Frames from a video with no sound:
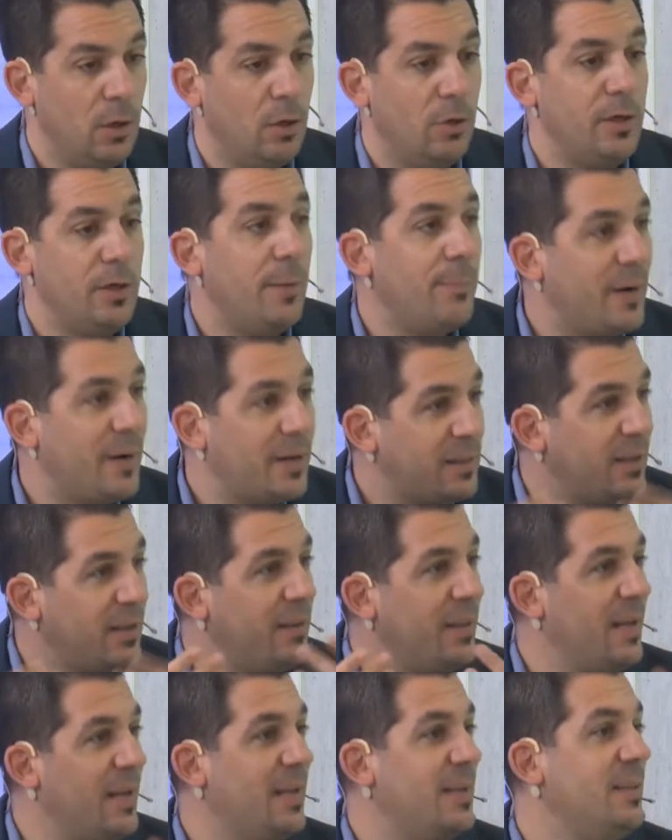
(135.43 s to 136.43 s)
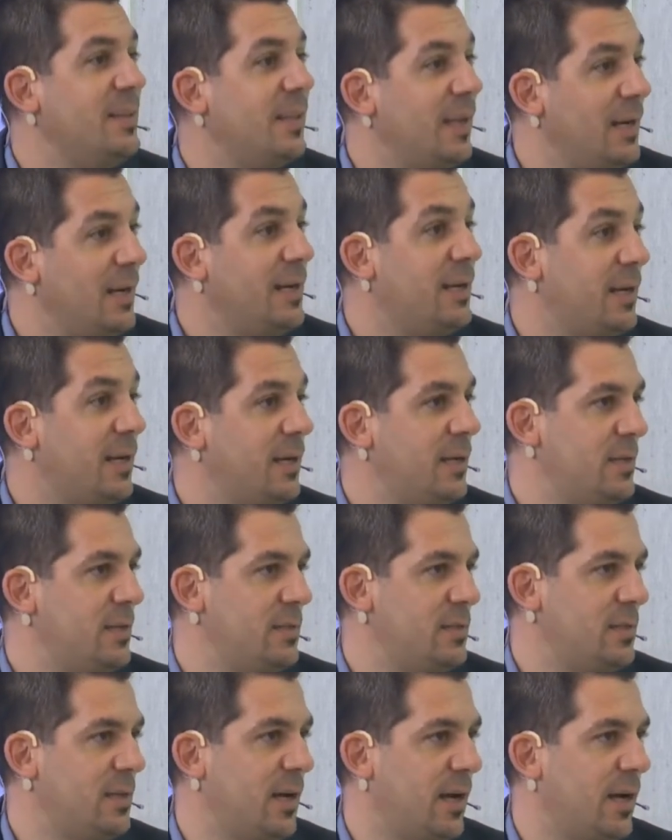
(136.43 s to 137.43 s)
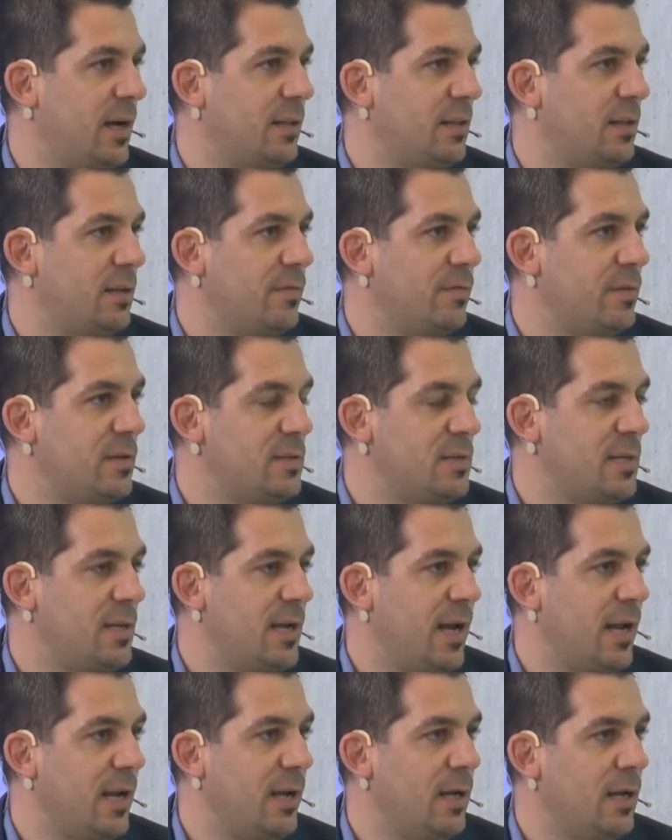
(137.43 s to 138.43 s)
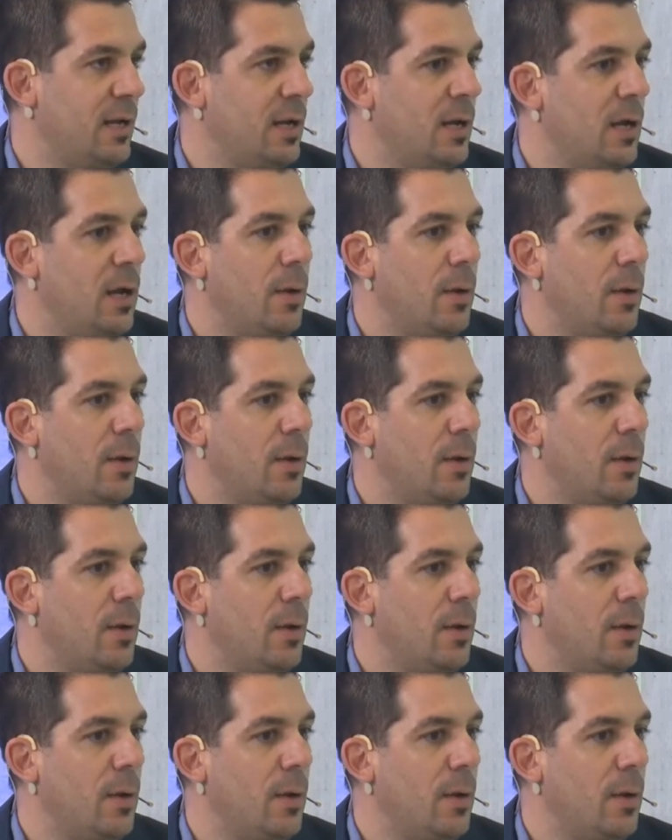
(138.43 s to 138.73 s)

Hoy a partir de la inteligencia artificial